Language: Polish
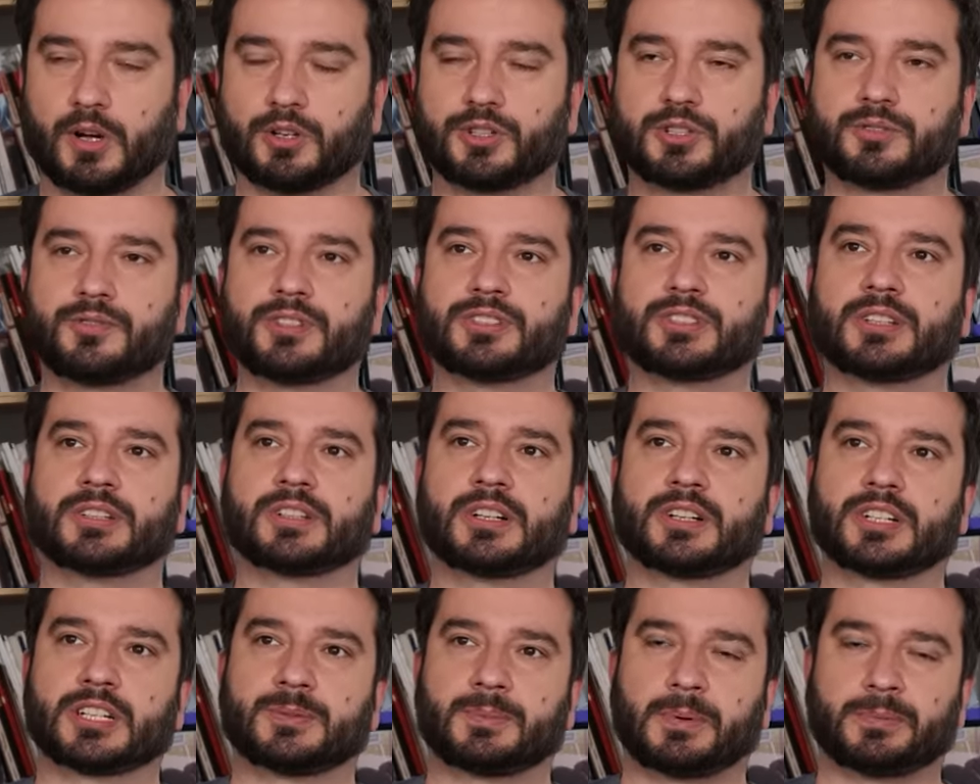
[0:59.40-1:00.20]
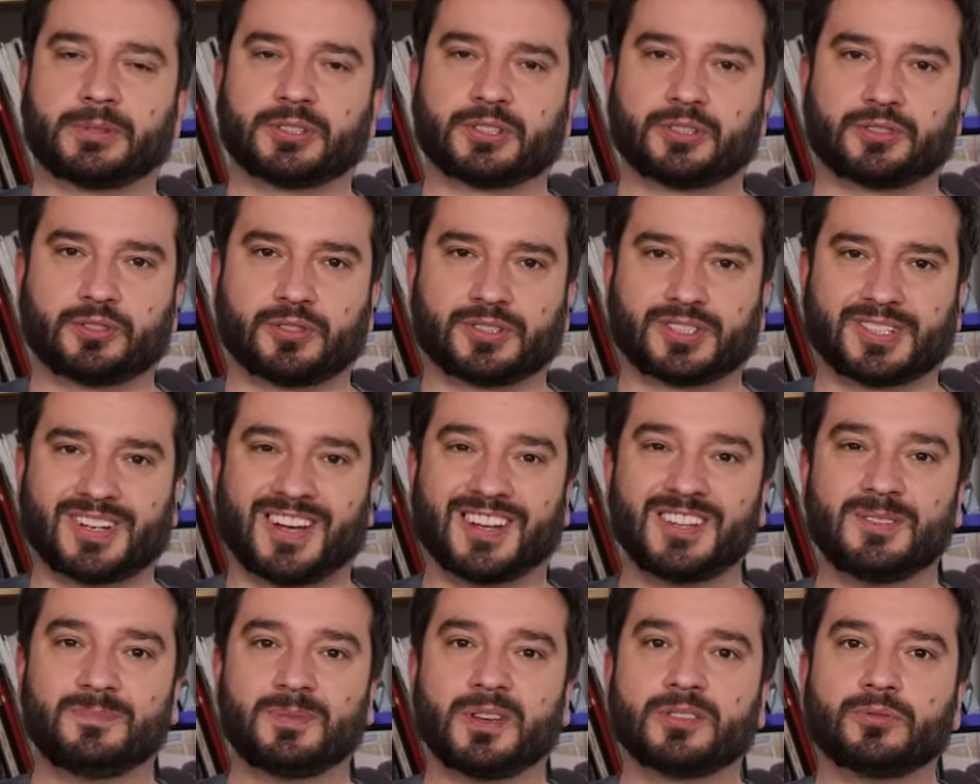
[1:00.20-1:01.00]
Oczywiście należy pamiętać o
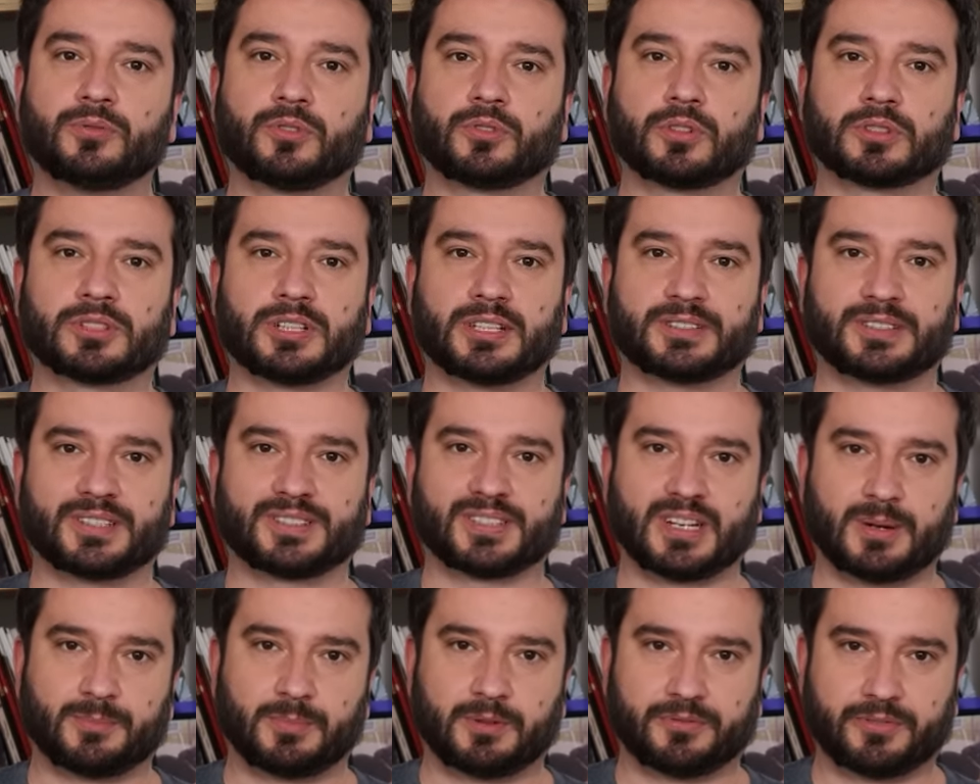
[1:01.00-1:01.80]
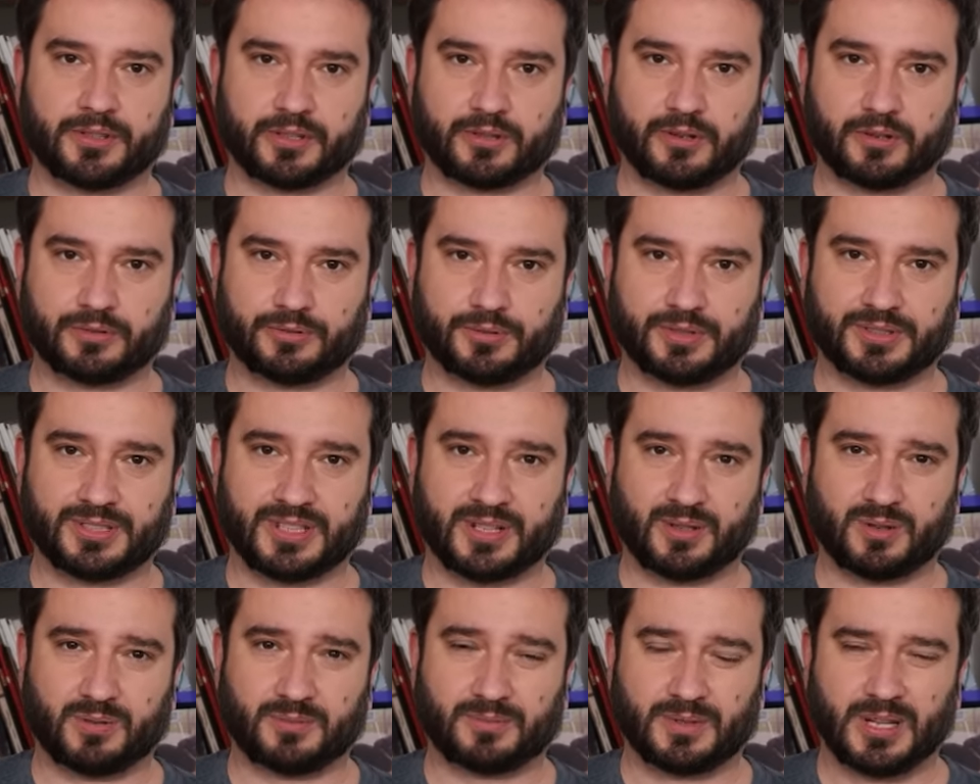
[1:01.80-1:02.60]
zhańbieniu kotleta schabowego, który
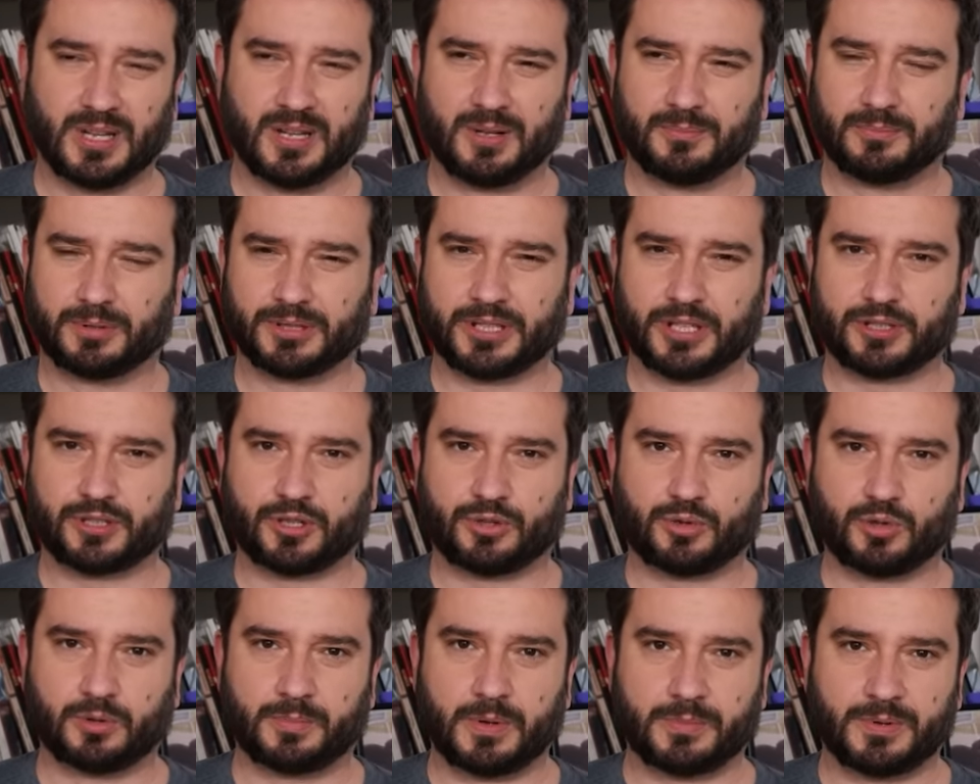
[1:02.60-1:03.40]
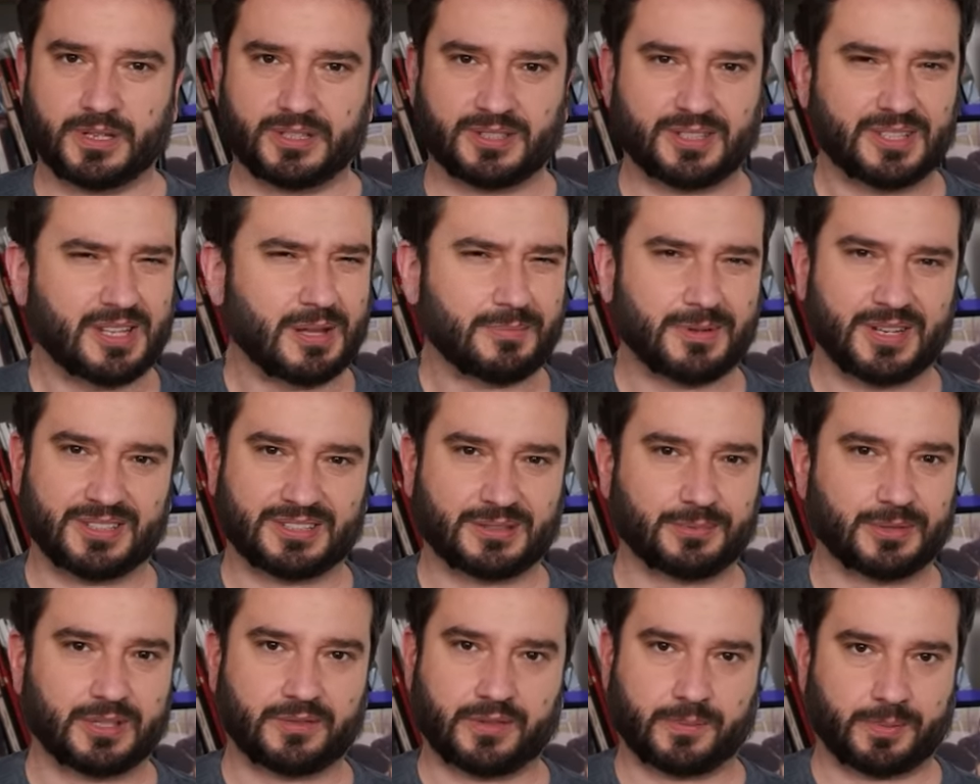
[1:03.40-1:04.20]
zajął bodajże siódme miejsce. Nie, miałem
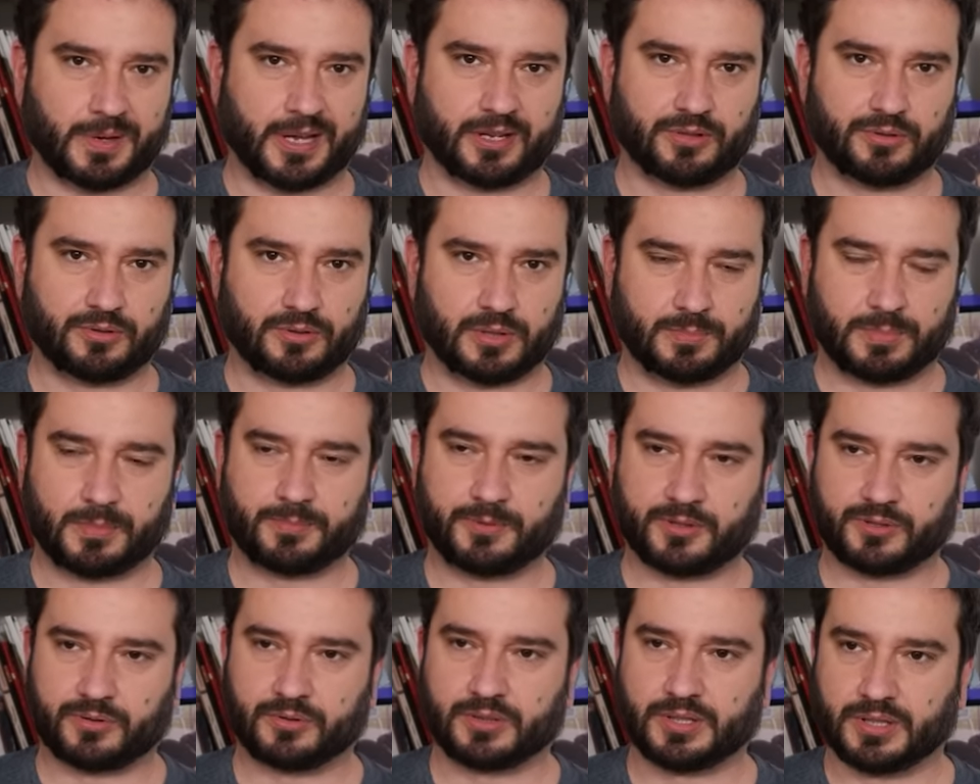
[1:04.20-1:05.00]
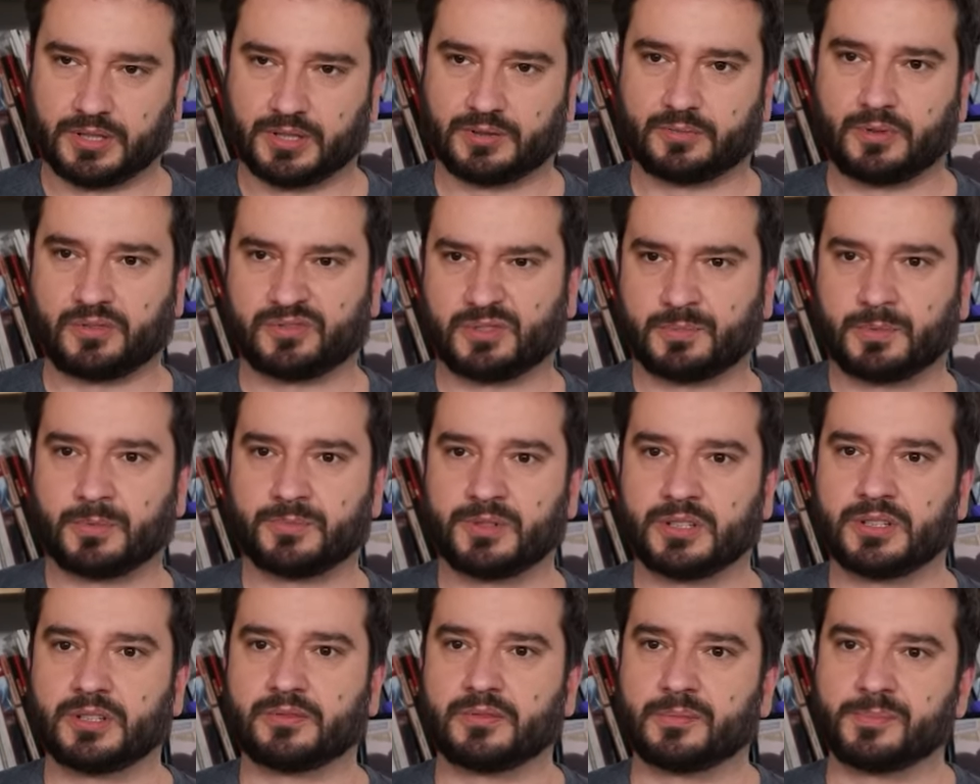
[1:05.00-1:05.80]
z tym na wyparciu, ja po prostu takie złe
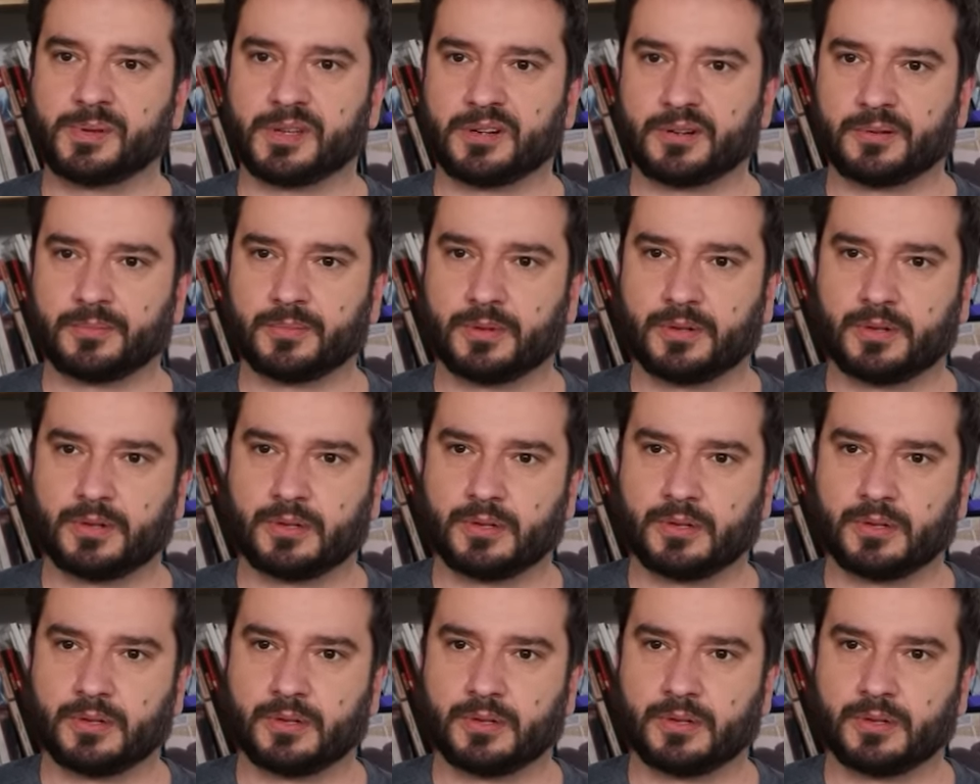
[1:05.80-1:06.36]
wspomnienia wypieram.